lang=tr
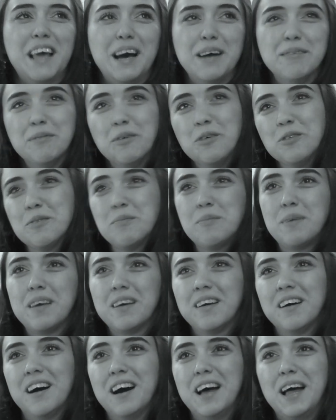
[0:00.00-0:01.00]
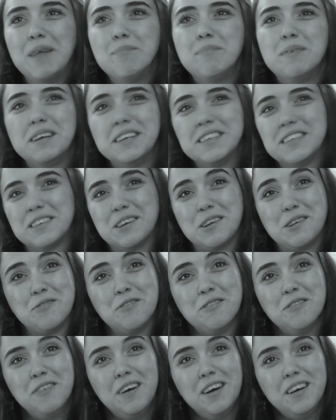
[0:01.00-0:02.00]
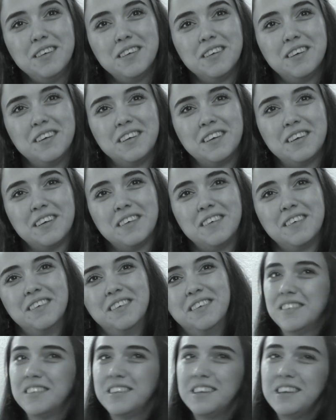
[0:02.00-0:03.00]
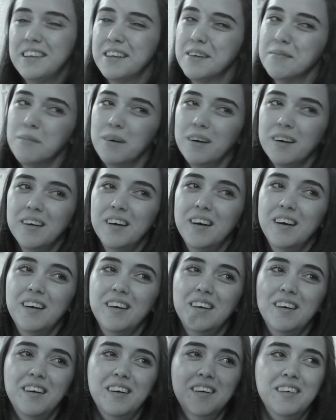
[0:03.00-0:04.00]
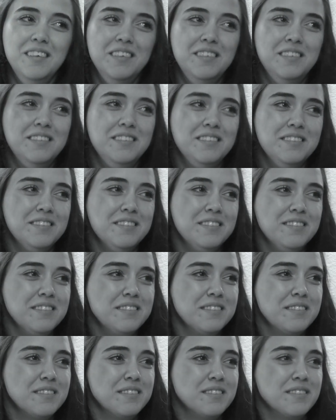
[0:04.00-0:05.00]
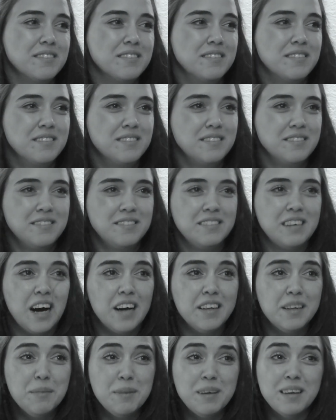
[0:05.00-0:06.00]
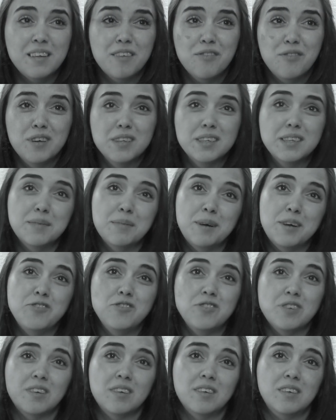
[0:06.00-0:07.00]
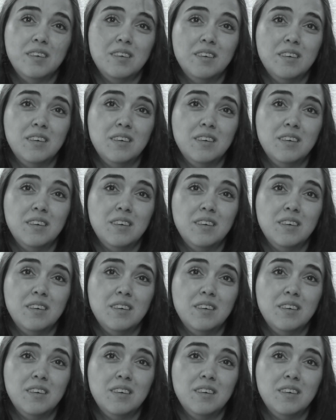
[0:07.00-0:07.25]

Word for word: Yani onun bir hayalperest tarafı var. Değil ama e, anneminki de fazla bence.